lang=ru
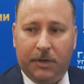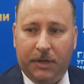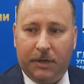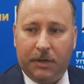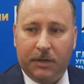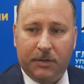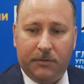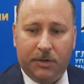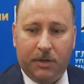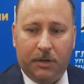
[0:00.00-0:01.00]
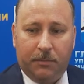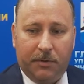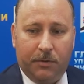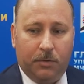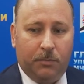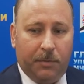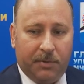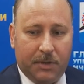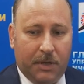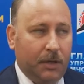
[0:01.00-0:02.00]
три таких совещания, проведено мы
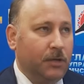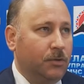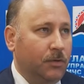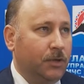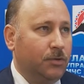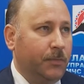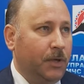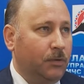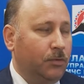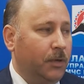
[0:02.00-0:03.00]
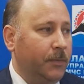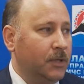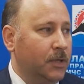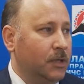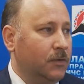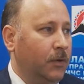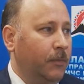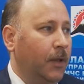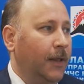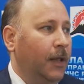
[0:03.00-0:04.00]
постоянно ситуацию мониторим,
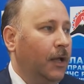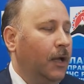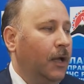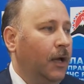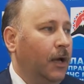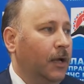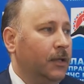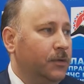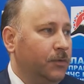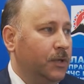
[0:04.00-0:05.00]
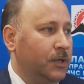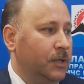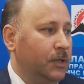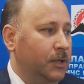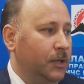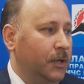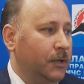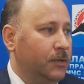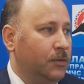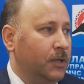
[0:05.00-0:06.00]
отслеживаем. А на сегодняшний
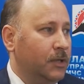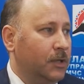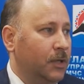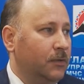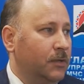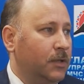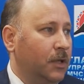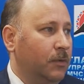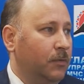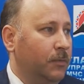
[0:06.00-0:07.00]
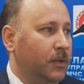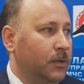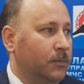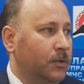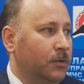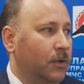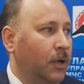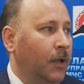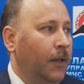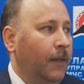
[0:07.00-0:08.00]
день ситуация складывается таким образом,
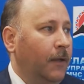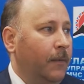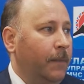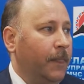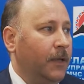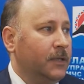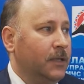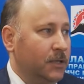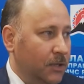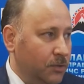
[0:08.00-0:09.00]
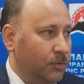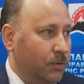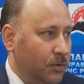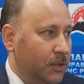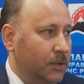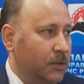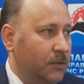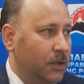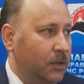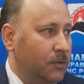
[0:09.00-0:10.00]
что а, сложилась угроза
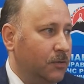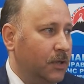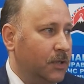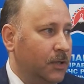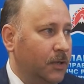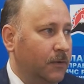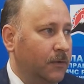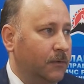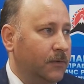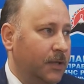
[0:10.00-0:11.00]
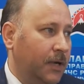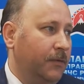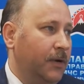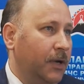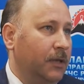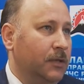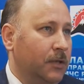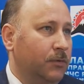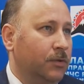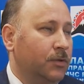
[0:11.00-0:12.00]
чрезвычайной ситуации, высока
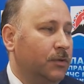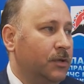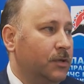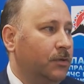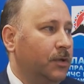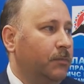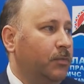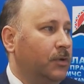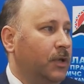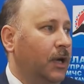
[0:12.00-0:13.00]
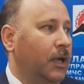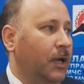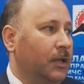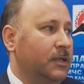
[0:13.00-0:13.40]
вероятность того, что населенные пункты Аянка,